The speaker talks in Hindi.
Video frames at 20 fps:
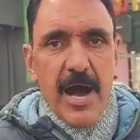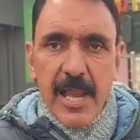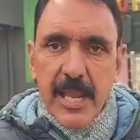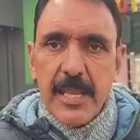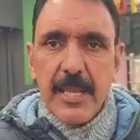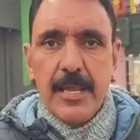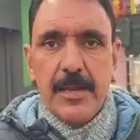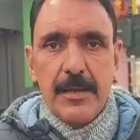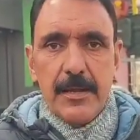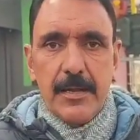
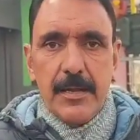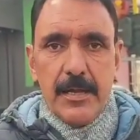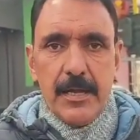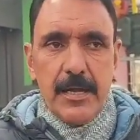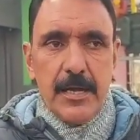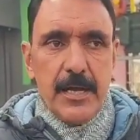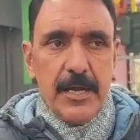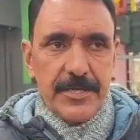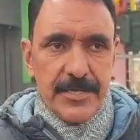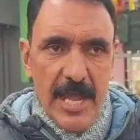यहाँ पर
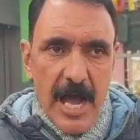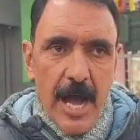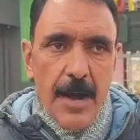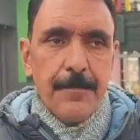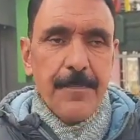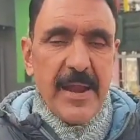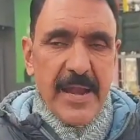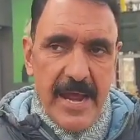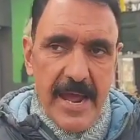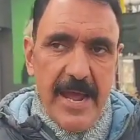है
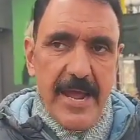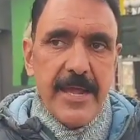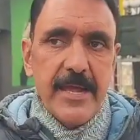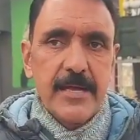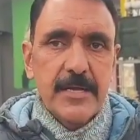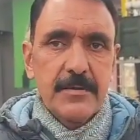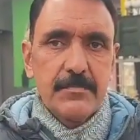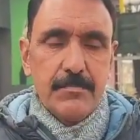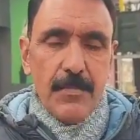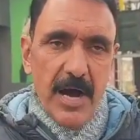मागाम में
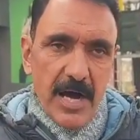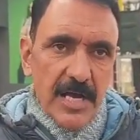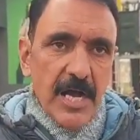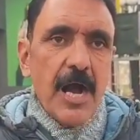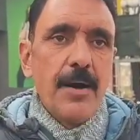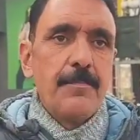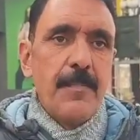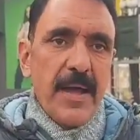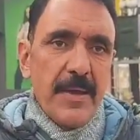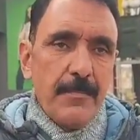मागाम
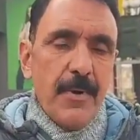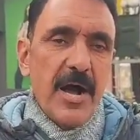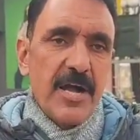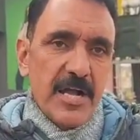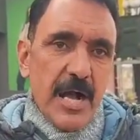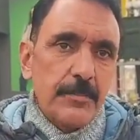चौक में